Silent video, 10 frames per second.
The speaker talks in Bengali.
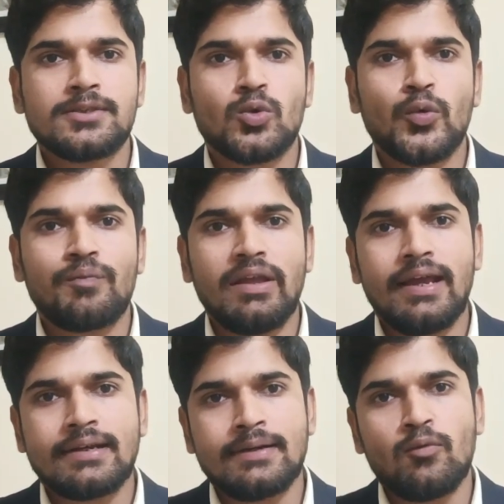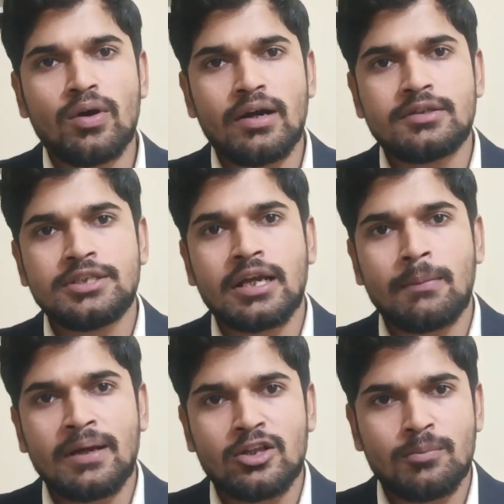সো একটা ওয়ার্ড
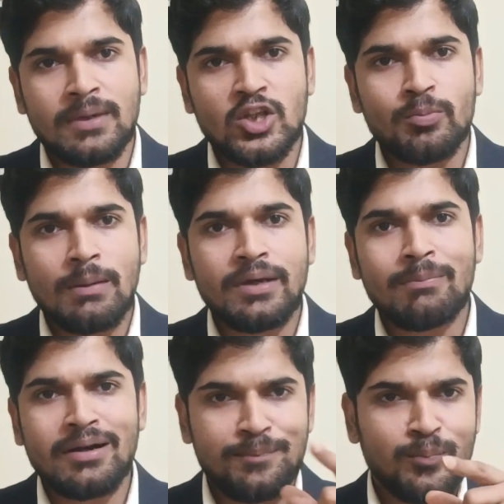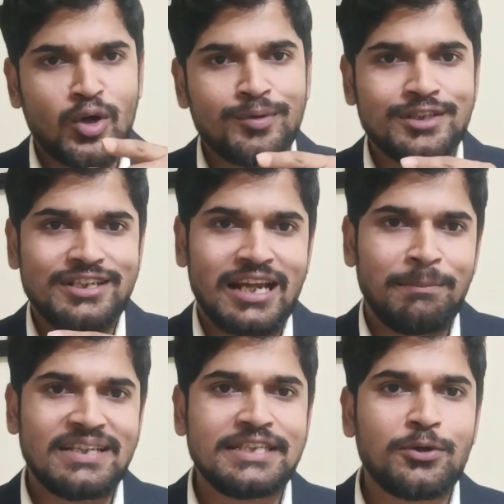শেখার মাধ্যমে আপনি আবার পরবর্তীতে
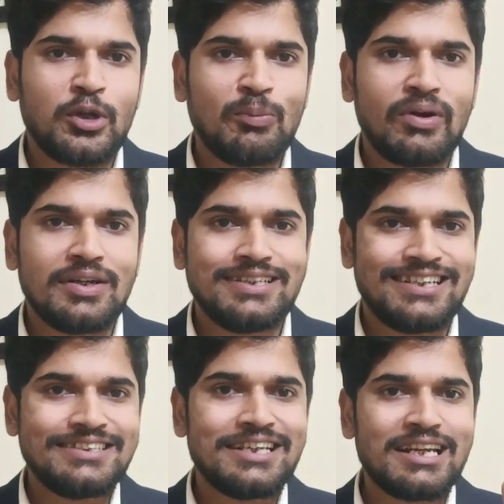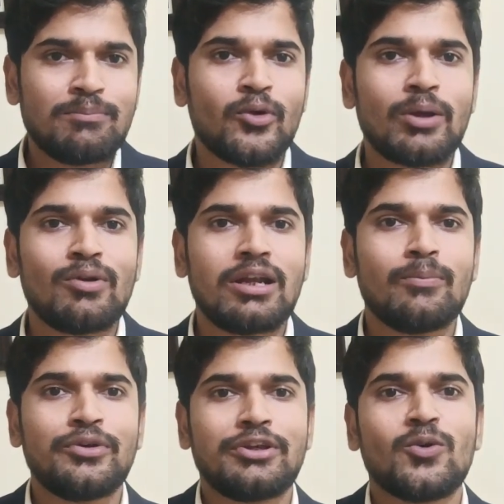এটাকে ম্যাচিং করতে পারেন যেটা জিয়ারি
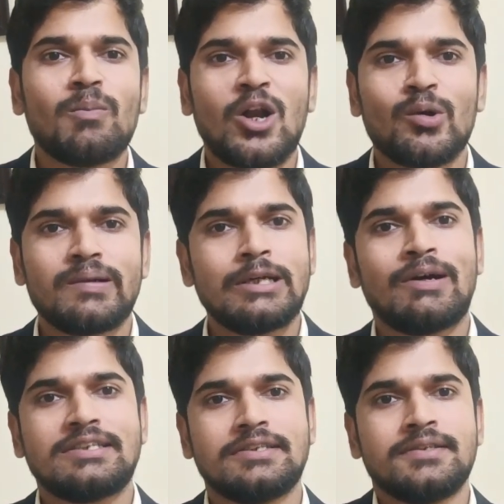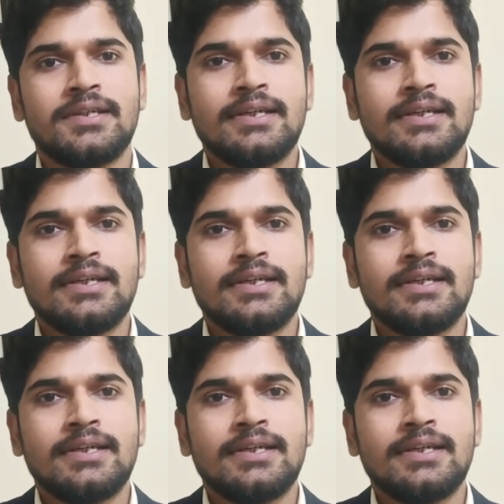বকিবুলারের বইতে খুব ভালোভাবে দেওয়া আছে